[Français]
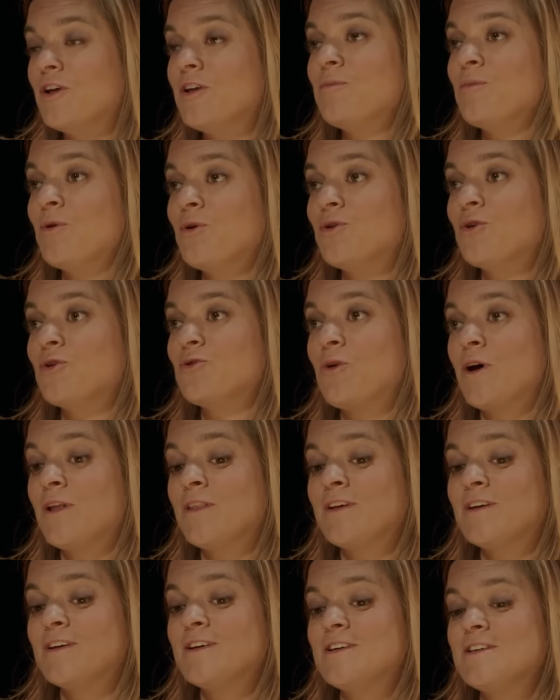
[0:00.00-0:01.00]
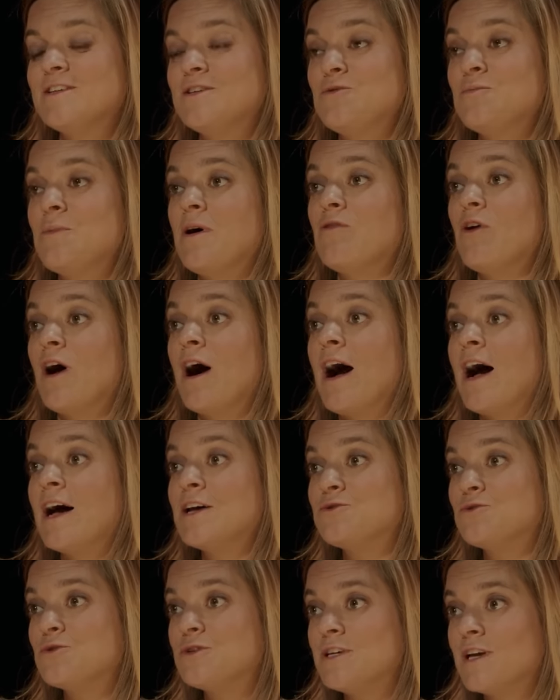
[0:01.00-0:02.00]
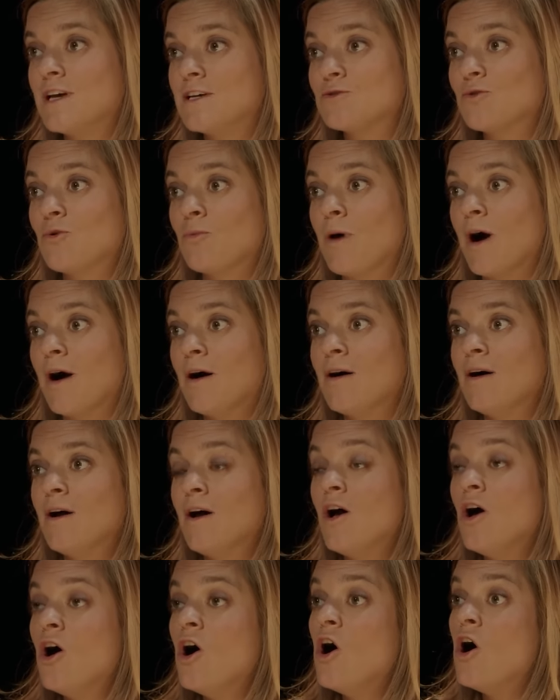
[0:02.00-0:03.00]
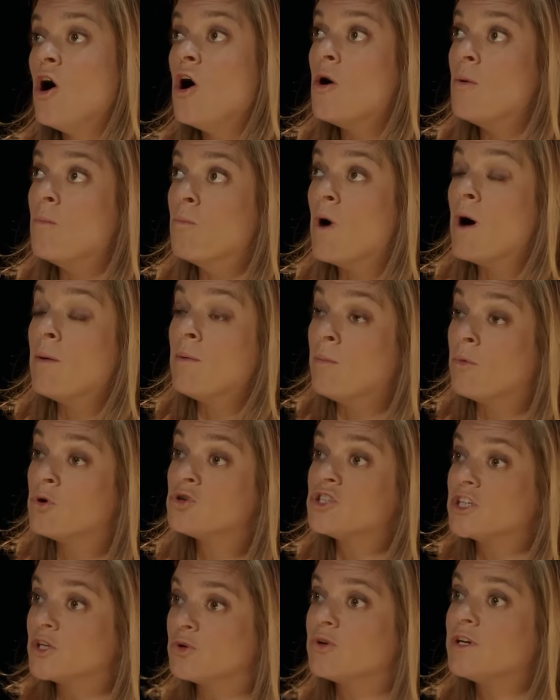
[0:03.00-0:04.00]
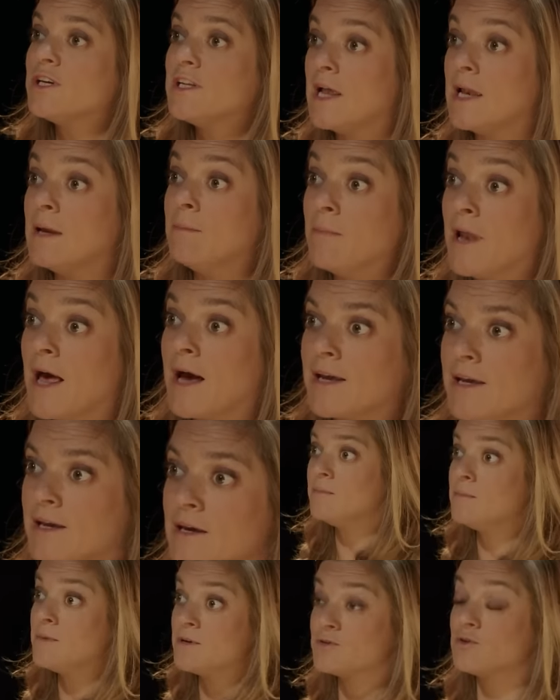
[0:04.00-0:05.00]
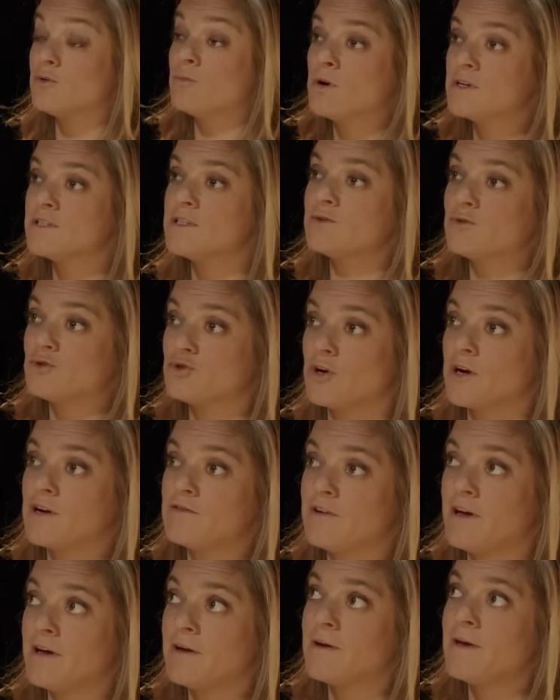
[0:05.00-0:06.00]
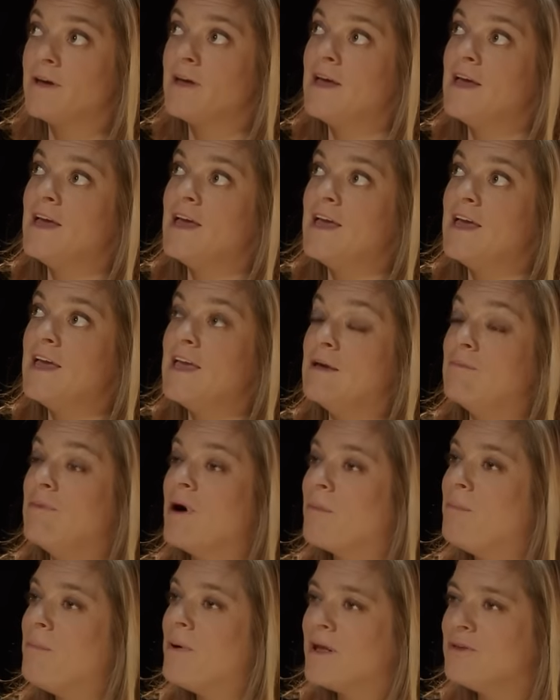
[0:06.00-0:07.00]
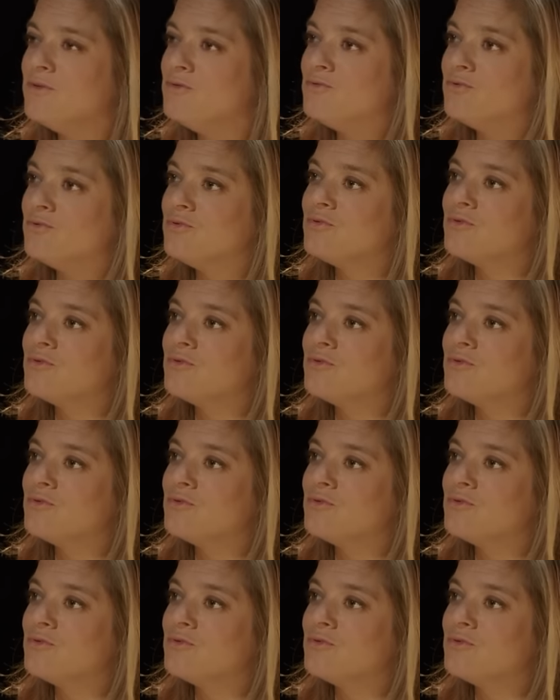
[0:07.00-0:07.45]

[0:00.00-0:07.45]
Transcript: honnêtement, d'Antoine, c'est de m'avoir associée à ce combat. Moi, à un moment, j'ai cru qu'il allait me larguer, parce que moi, c'est ce que j'aurais fait. Eh ben, pas du tout.